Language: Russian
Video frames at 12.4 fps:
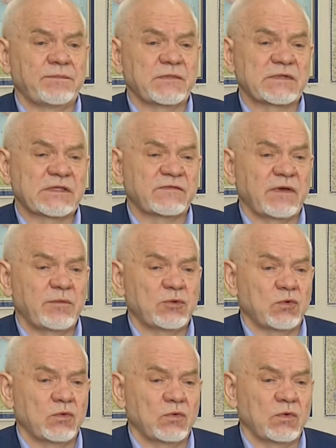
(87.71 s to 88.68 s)
со
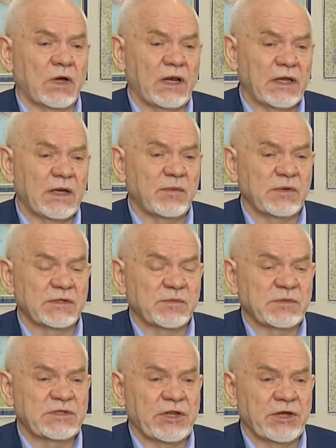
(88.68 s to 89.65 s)
своими коллегами с
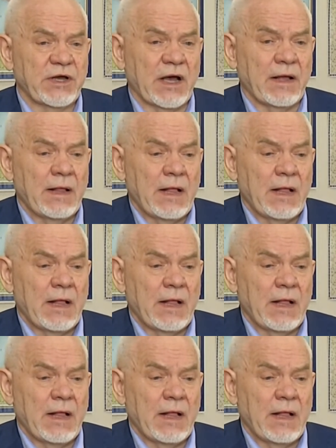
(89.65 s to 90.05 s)
материка.